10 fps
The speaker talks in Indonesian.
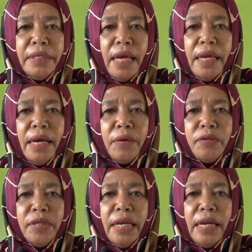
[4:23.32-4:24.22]
saya
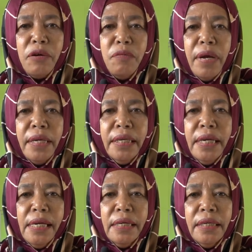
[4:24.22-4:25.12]
Rosdiana
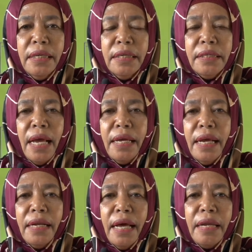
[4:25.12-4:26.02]
Kumanireng.
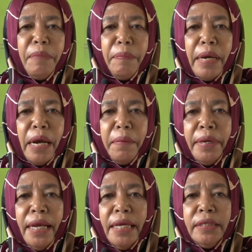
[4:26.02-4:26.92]
Saya dari
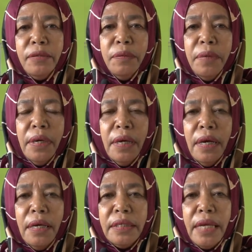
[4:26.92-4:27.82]
PPKBD Sub
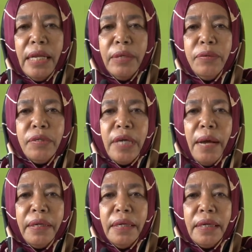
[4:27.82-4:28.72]
eh, sekaligus
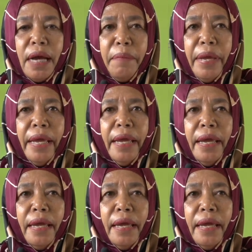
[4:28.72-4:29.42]
kader KB.